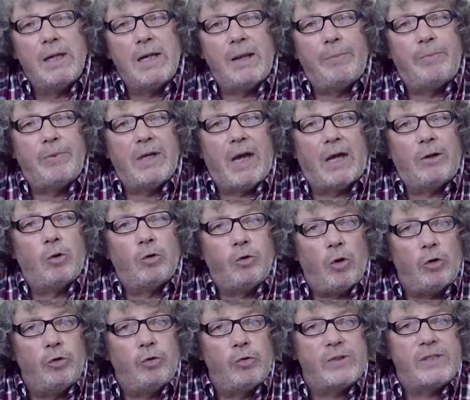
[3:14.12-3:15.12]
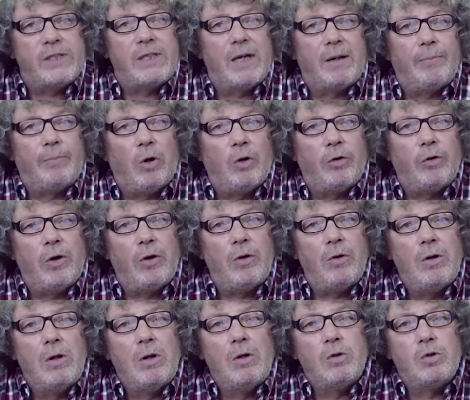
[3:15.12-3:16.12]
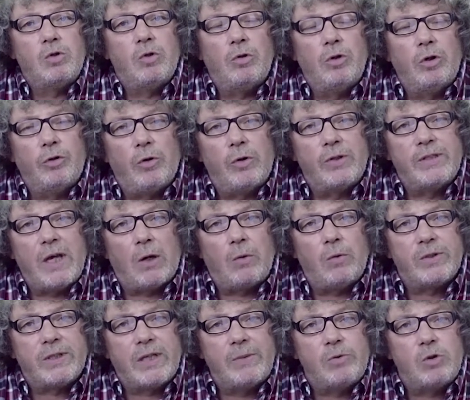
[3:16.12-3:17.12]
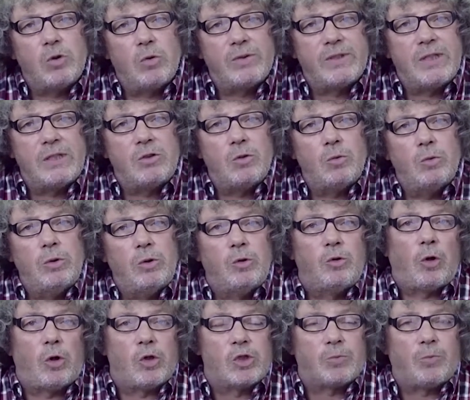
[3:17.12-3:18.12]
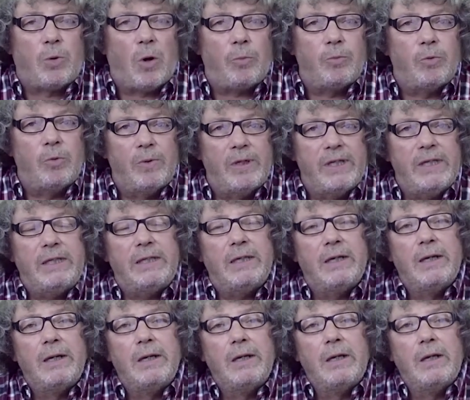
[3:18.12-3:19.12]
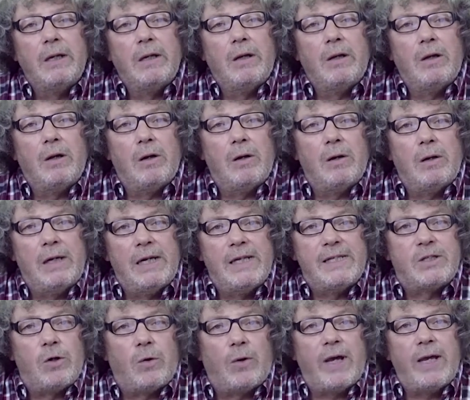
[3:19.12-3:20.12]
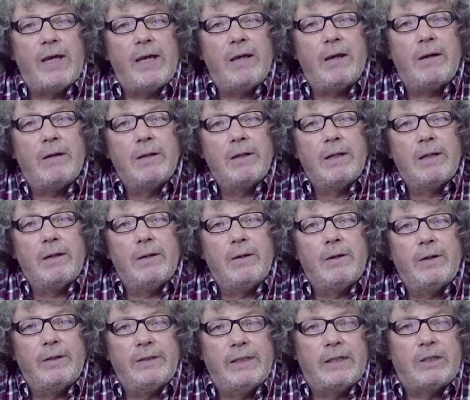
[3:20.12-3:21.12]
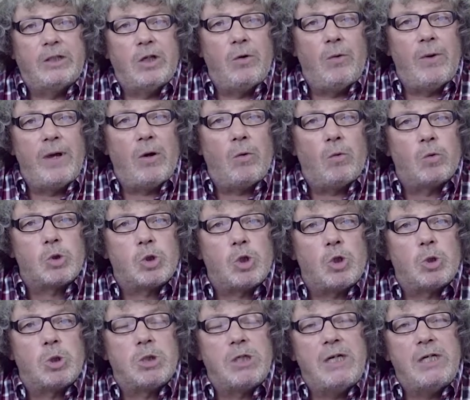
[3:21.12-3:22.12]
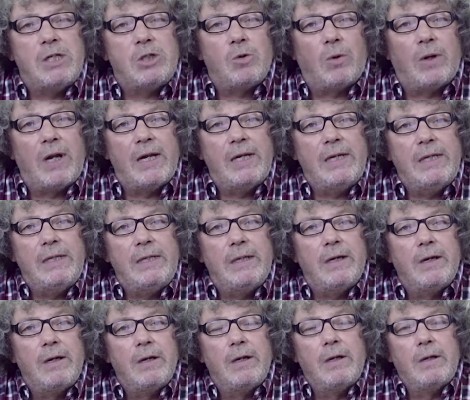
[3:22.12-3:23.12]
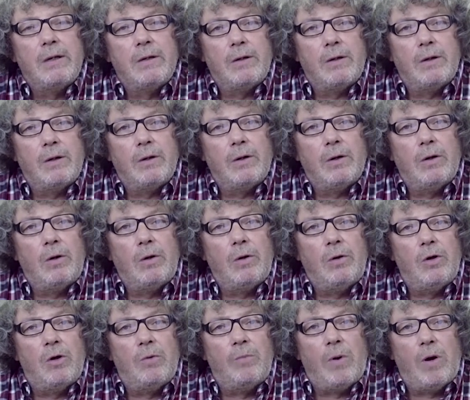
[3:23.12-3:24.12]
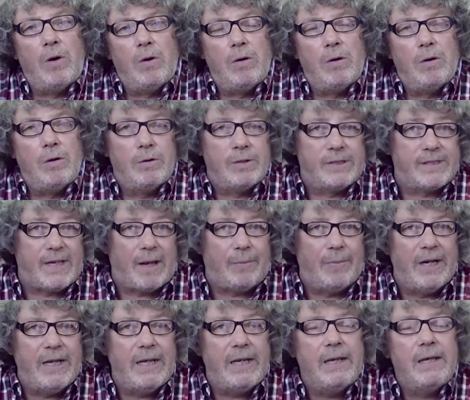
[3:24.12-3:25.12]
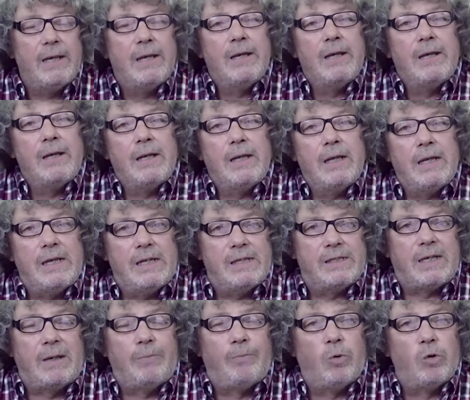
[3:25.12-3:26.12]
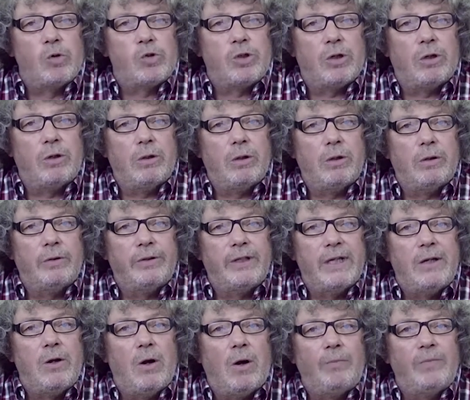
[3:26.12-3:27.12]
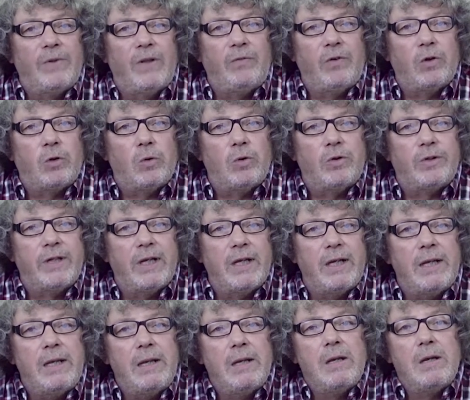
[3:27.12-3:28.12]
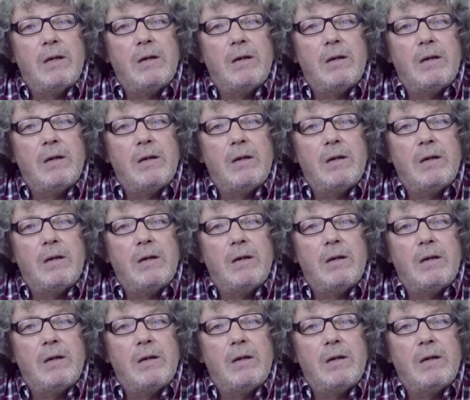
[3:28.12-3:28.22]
Et puis un autre dossier important sur notre circonscription, c'est celui du transport public. Euh, les horaires euh, des TER ont changé sur la ligne euh, Le Mans-Sablé, et ce qui pose d'énormes difficultés